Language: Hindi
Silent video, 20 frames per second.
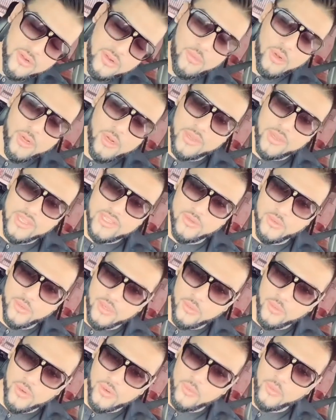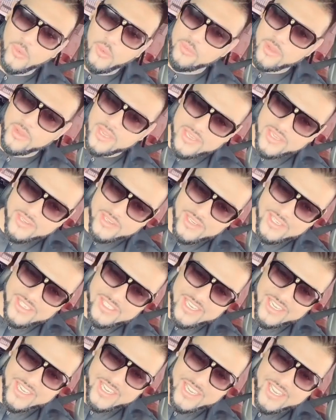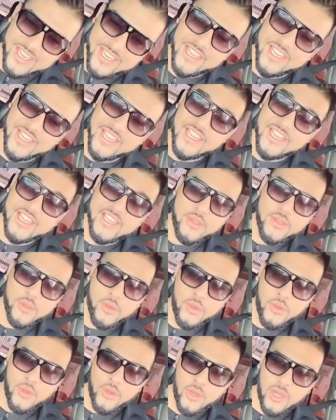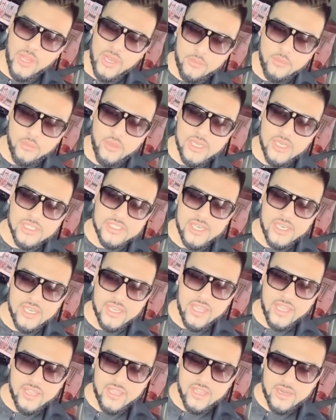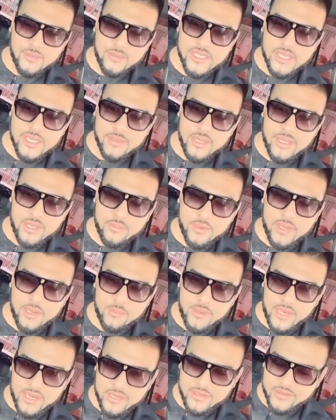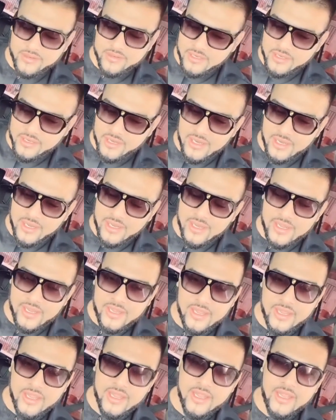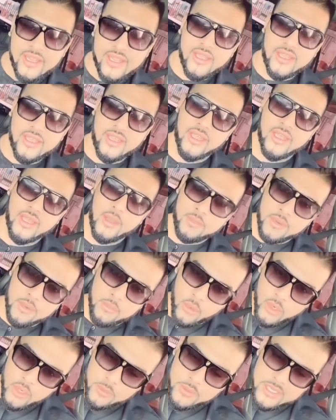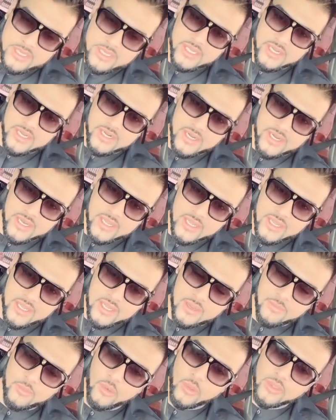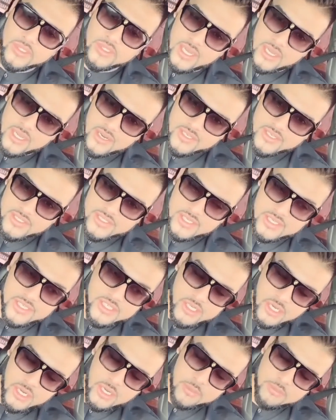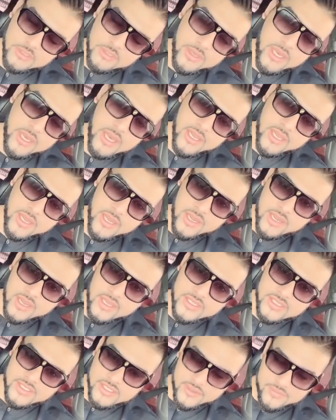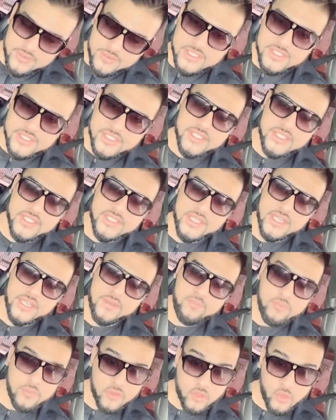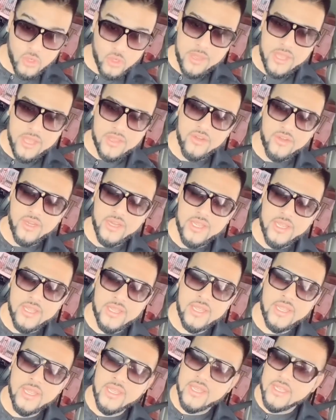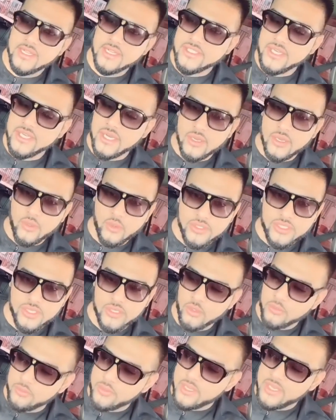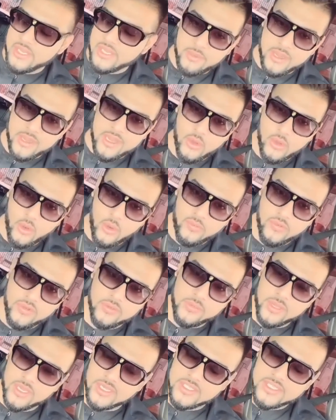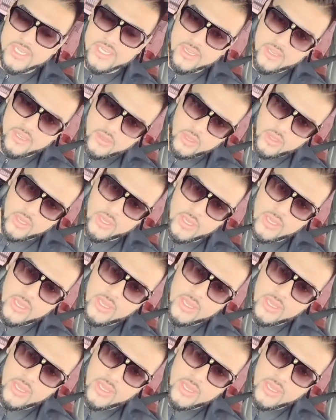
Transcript: मोटर बाइक्स होंगे वो रिवॉर्ड में ही चले जाएंगे तो अलहमदिल्ला से अल्लाह के करम से हमने अपना प्लान स्टार्ट कर लिया है uh, अपने मोटर बाइक्स तैयार करेंगे हम लोग तैयार इनशाला बिस्मिल्ला करेंगे सेवेंटी सी से जो कि बाइक्स रेडी हैं इनशाला कुछ दिनों में ही बाइक ऑफिस में आ जाएगा क्योंकि